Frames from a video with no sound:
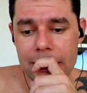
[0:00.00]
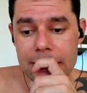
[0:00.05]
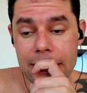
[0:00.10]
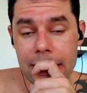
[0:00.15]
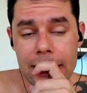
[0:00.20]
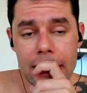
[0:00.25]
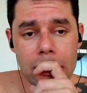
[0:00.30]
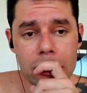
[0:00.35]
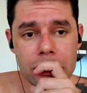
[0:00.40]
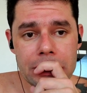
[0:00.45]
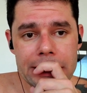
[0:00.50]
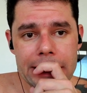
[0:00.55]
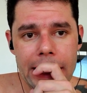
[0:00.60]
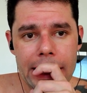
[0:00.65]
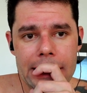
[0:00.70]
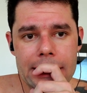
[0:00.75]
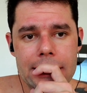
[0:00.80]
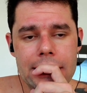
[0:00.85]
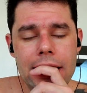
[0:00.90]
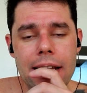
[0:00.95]
O que, que
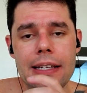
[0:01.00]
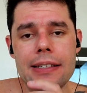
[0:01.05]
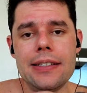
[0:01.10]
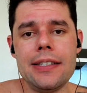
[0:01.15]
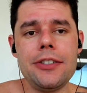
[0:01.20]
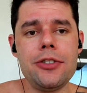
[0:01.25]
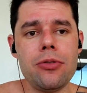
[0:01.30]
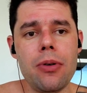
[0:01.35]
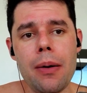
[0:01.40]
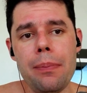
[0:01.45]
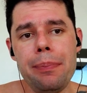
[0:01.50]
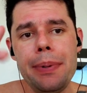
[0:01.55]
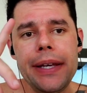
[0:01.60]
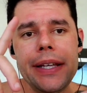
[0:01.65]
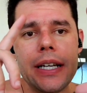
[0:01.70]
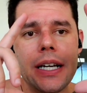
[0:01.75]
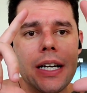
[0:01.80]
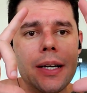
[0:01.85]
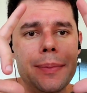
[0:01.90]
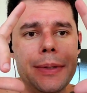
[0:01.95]
acontece? Existe uma
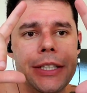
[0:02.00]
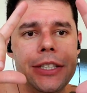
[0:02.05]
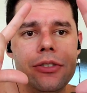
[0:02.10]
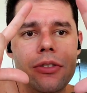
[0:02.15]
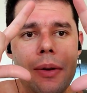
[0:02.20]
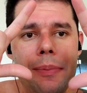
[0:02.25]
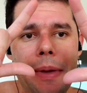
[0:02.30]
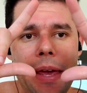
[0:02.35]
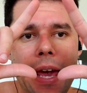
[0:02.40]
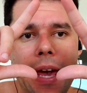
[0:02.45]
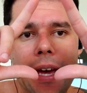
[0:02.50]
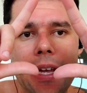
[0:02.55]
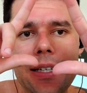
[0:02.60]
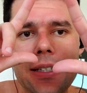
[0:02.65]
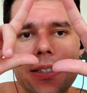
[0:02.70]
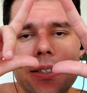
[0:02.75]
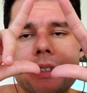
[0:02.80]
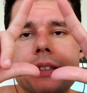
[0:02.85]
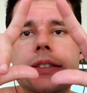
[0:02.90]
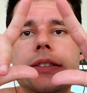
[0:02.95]
pirâmide no
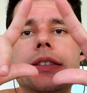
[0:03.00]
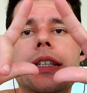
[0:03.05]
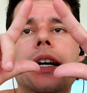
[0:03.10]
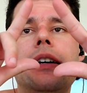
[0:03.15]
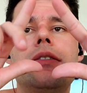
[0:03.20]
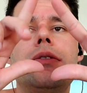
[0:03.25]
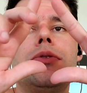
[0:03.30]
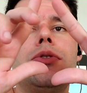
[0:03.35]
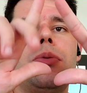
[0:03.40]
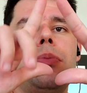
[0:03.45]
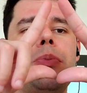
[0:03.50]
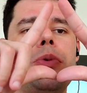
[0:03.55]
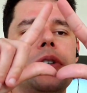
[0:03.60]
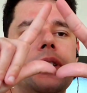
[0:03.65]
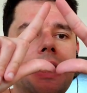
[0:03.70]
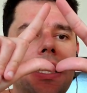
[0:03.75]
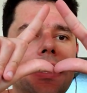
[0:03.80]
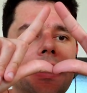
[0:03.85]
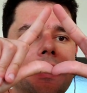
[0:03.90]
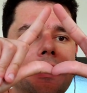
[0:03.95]
ML, tá? Vamos supor
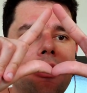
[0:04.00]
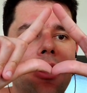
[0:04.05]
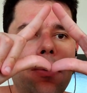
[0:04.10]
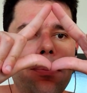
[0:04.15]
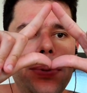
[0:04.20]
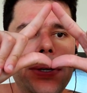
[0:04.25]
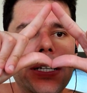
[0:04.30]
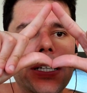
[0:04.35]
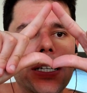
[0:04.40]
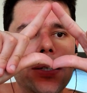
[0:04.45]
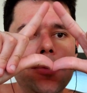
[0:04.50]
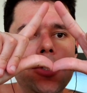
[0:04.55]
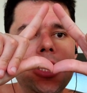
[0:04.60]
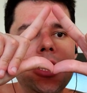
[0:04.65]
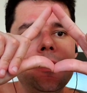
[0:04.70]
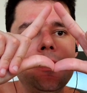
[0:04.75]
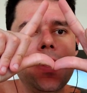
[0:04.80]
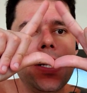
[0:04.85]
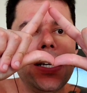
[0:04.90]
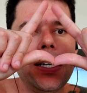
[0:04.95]
que aqui está uma
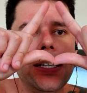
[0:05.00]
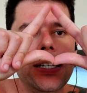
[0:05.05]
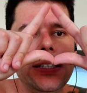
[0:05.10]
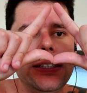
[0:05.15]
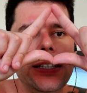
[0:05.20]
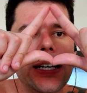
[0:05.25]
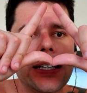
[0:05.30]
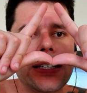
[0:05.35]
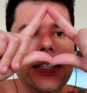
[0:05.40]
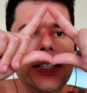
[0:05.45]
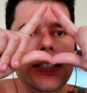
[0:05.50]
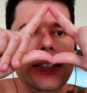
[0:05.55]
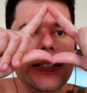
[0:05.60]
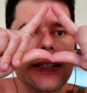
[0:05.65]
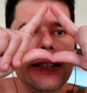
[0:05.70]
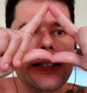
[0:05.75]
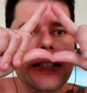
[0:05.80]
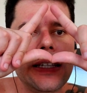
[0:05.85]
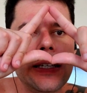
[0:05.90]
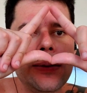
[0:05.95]
pirâmide. E aqui em
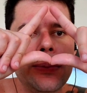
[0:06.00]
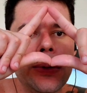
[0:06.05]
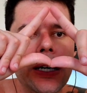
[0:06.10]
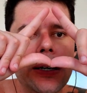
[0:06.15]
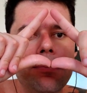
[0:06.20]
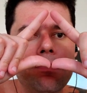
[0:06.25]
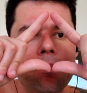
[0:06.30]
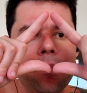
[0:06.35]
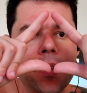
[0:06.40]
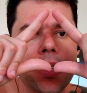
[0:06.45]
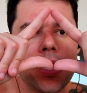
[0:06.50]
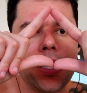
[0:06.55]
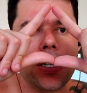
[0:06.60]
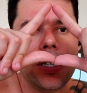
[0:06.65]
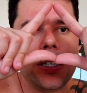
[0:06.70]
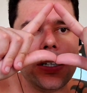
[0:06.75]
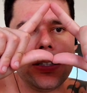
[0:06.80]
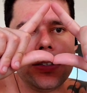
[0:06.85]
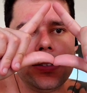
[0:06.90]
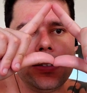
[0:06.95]
cima
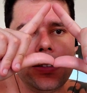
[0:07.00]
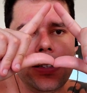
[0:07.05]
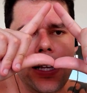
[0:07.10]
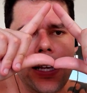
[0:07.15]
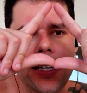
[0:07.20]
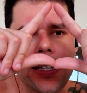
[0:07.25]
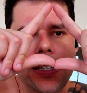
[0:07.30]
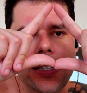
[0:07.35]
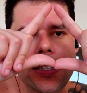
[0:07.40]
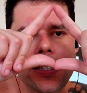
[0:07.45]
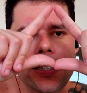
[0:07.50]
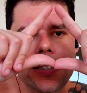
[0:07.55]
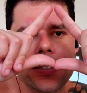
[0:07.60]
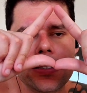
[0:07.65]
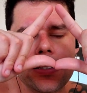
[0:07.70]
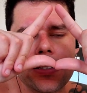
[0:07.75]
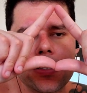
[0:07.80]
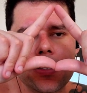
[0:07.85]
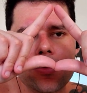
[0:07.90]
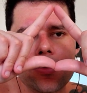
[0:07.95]
tem
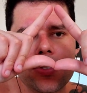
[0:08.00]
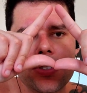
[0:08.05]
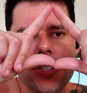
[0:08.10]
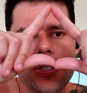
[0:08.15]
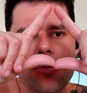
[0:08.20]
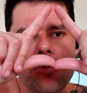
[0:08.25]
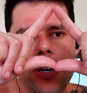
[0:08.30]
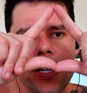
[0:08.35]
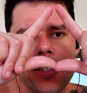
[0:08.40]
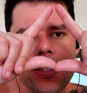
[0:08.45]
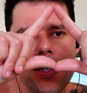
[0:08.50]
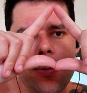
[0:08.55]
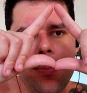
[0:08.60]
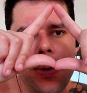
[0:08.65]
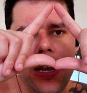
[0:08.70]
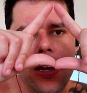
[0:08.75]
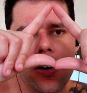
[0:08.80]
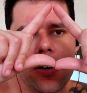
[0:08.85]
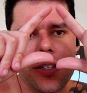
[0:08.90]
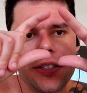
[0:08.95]
50
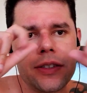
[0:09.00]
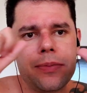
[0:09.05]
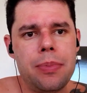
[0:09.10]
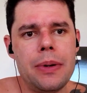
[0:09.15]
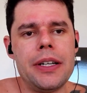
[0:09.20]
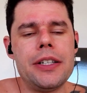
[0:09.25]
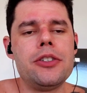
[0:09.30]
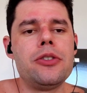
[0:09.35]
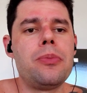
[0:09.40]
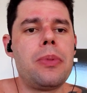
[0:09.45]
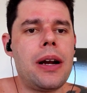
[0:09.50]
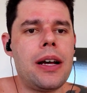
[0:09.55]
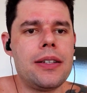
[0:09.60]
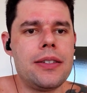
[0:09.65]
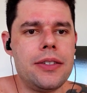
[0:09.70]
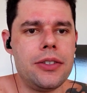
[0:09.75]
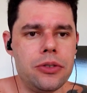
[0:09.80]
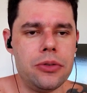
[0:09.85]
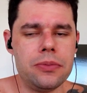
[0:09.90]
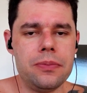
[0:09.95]
melhores players do
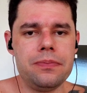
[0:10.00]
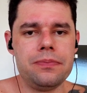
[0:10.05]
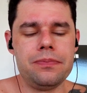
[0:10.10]
Brasil,